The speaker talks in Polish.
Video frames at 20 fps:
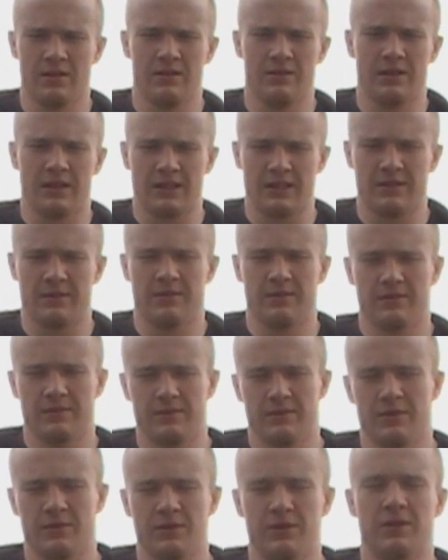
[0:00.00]
y, tak,
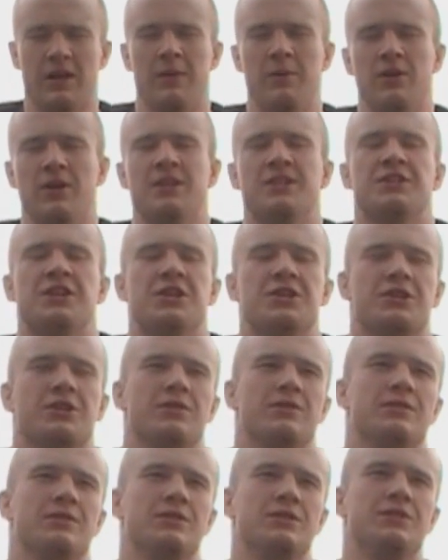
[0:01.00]
no, ramiona jest
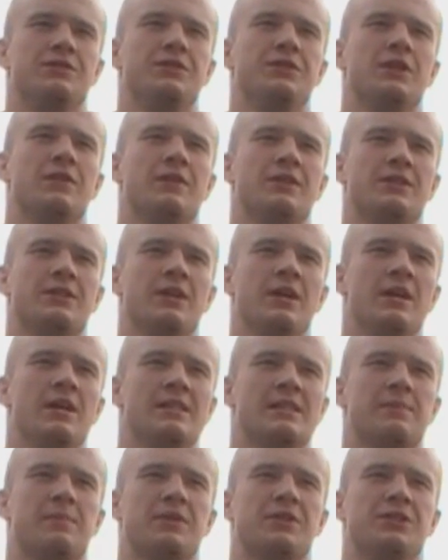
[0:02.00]
ciężko dźwignąć
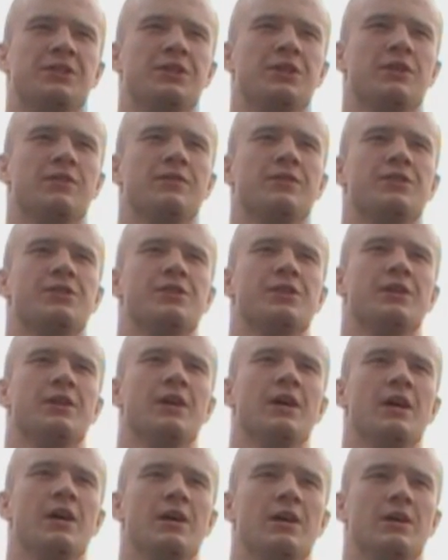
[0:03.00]
zapaśnikowi czy y,
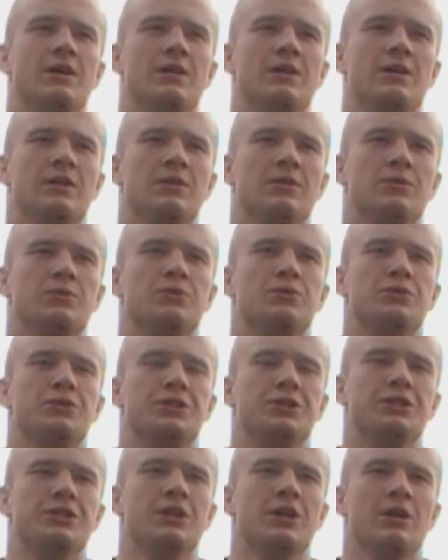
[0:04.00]

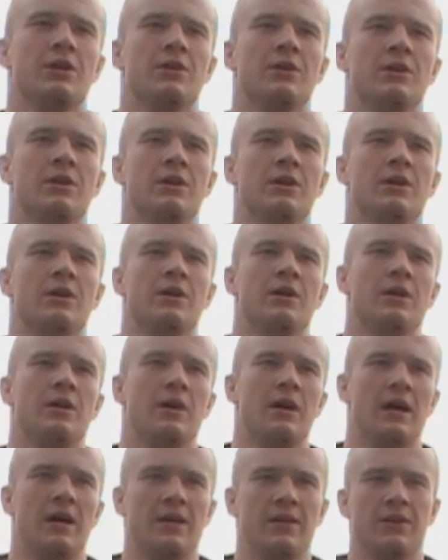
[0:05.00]
udusić go,
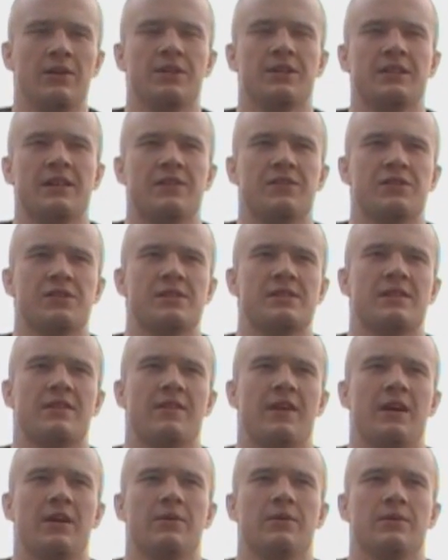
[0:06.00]
a nogi zawsze
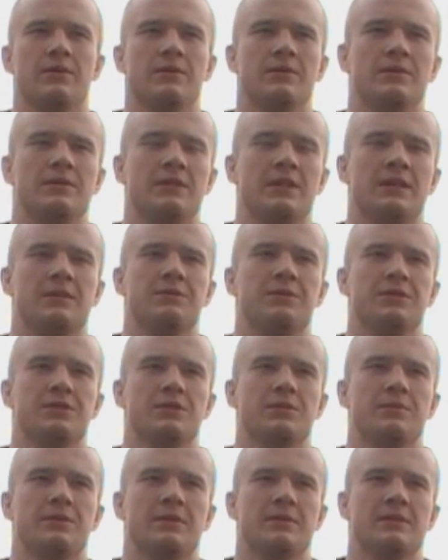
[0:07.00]
zostawiają i na tym się
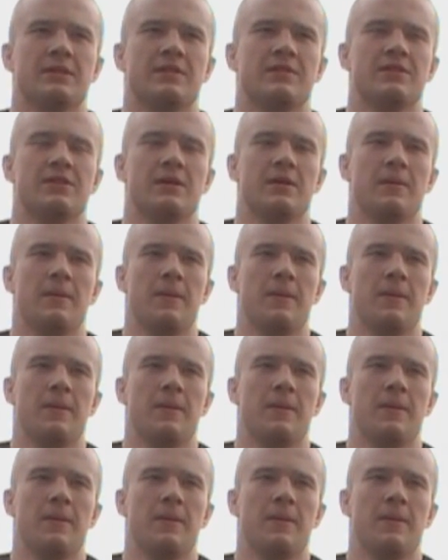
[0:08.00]
skupiłem zawsze.